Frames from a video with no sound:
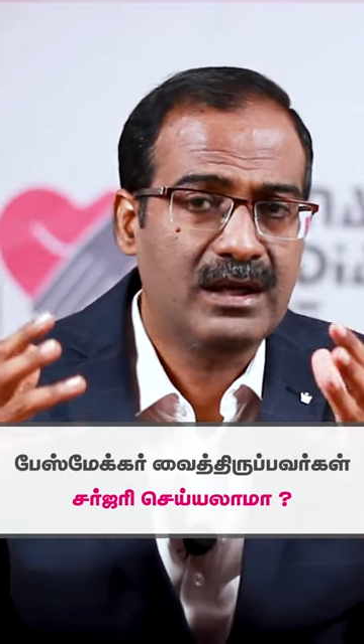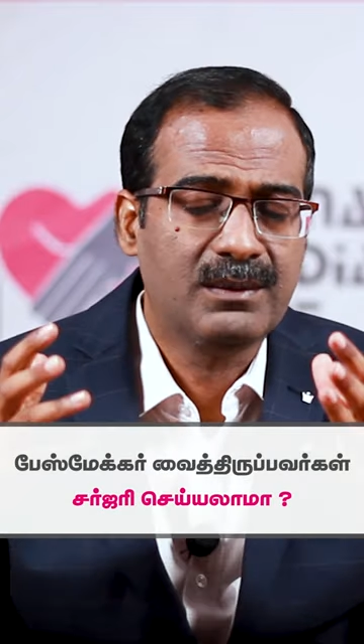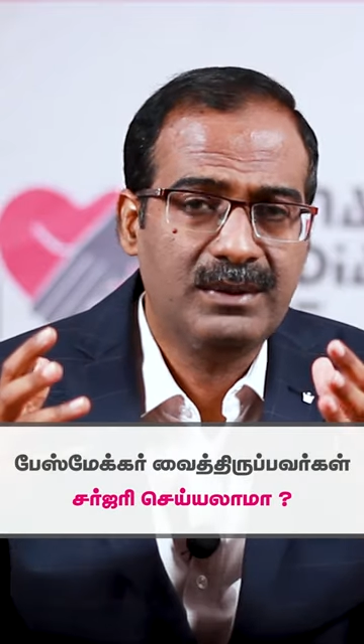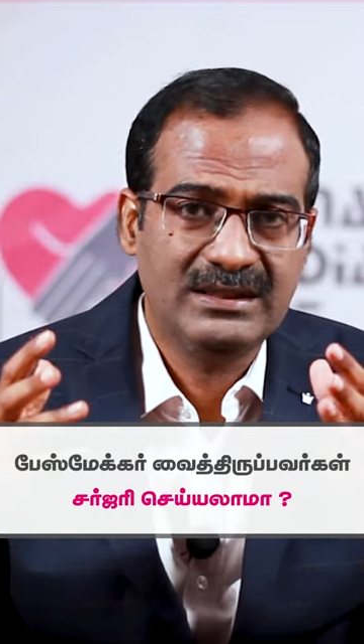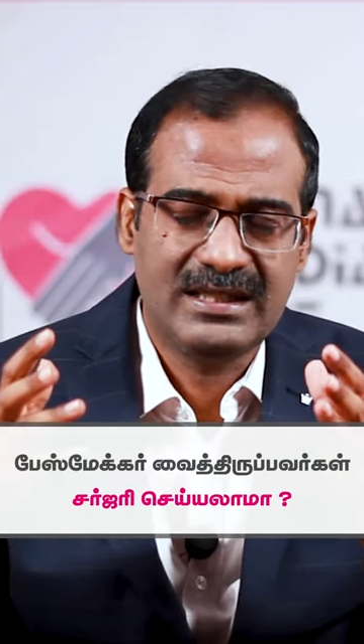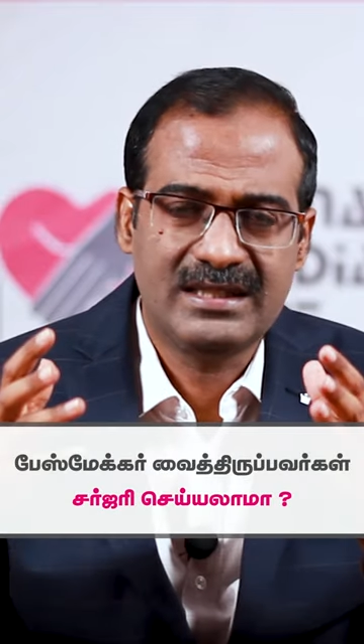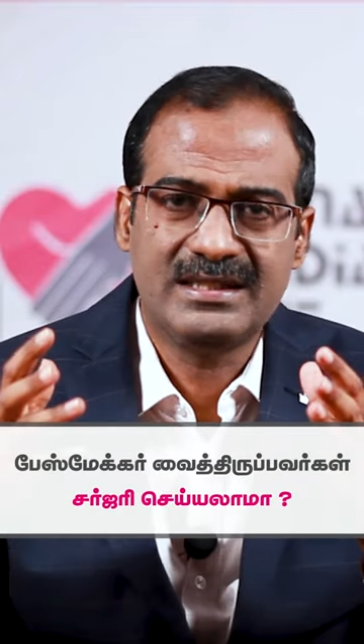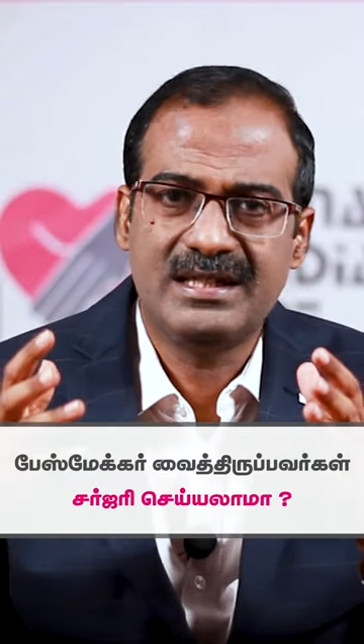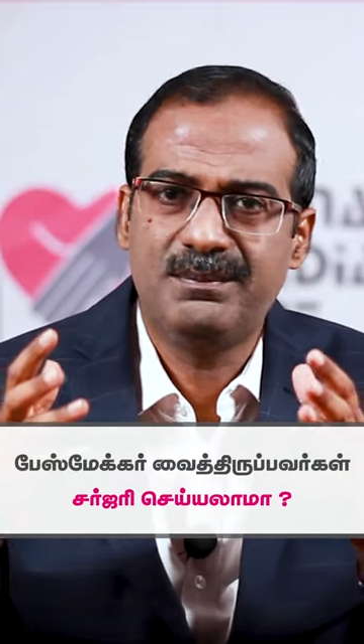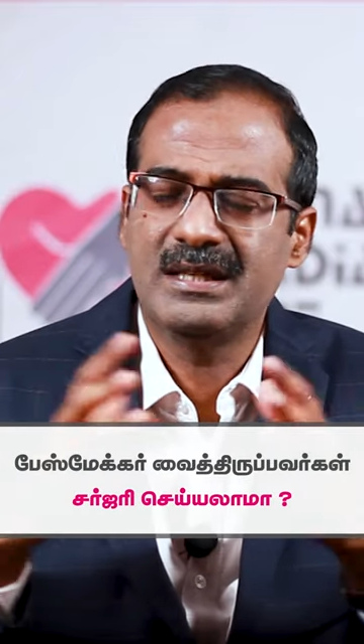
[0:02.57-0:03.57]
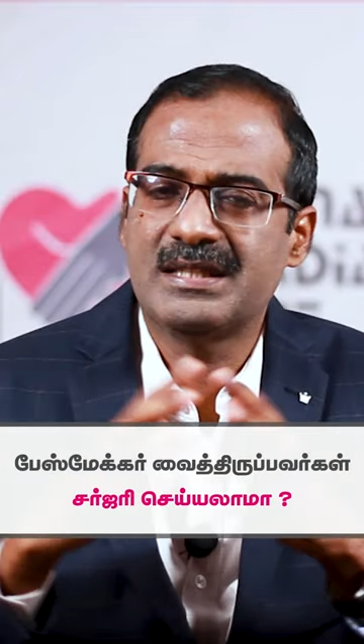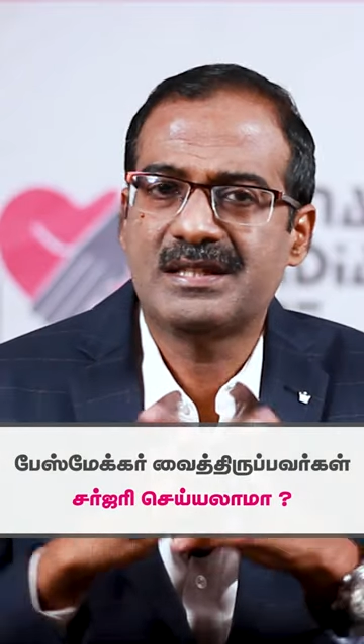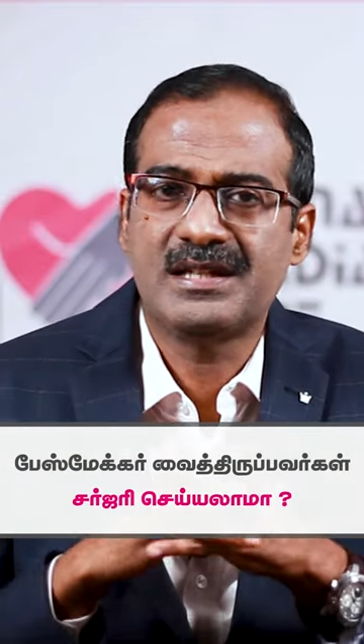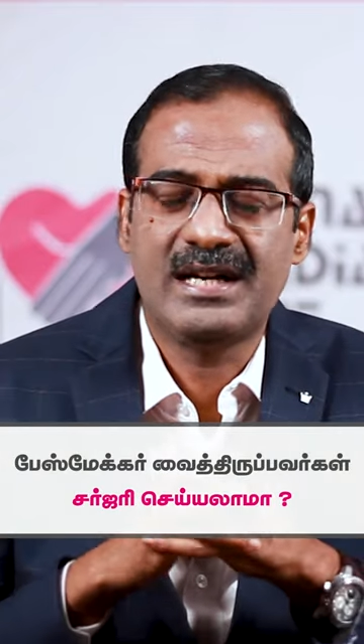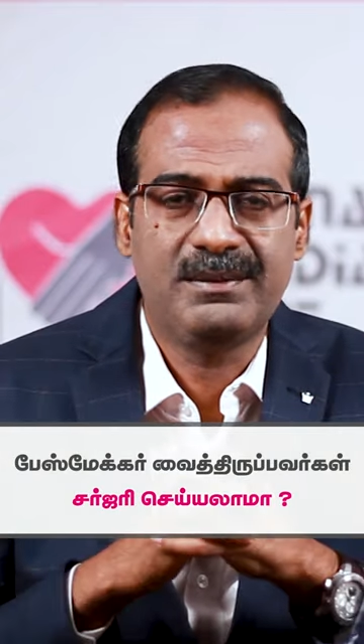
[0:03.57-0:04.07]
மார்பில் சர்ஜரி
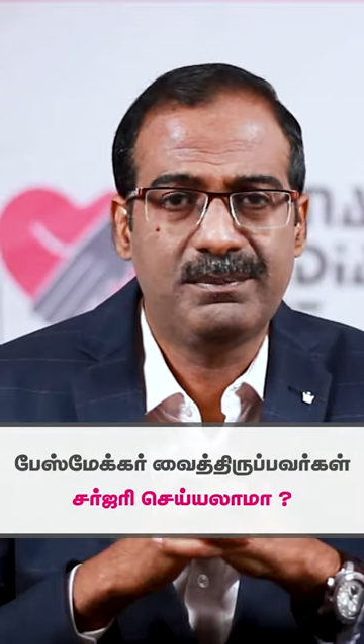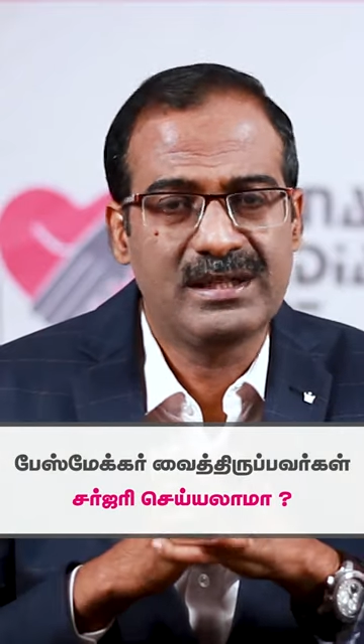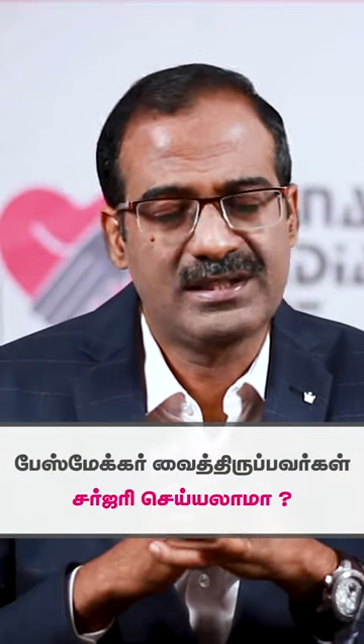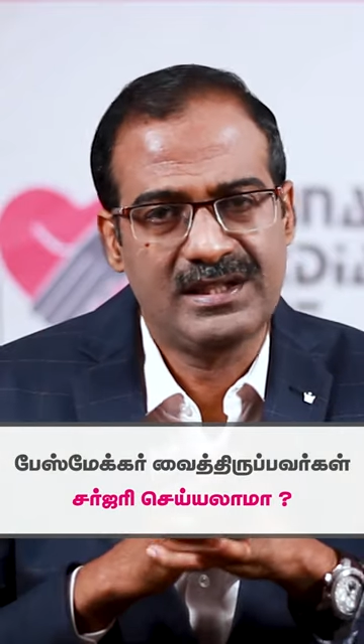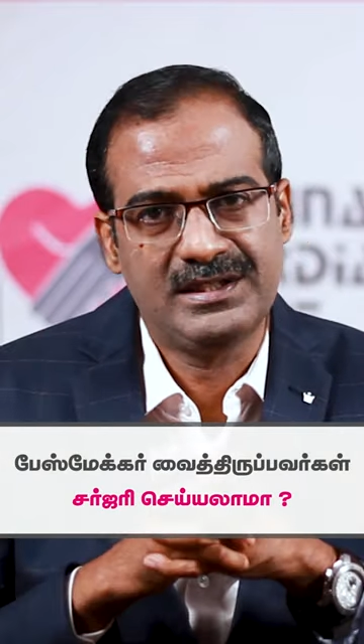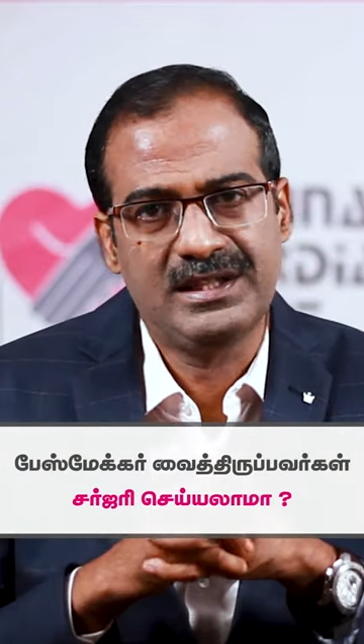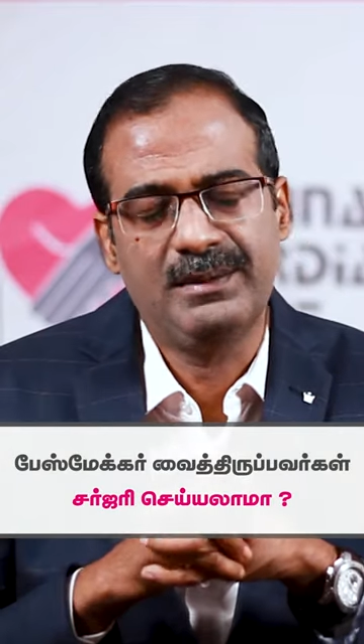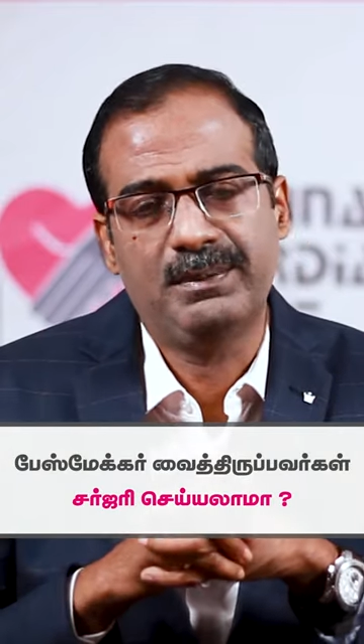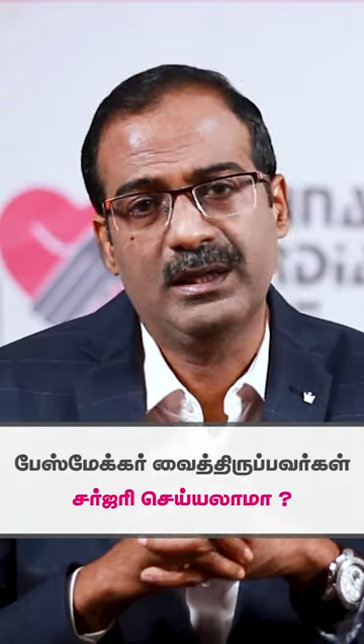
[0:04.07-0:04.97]
பிரஸ்ட் ரைட் பிரஸ்ட் சர்ஜரி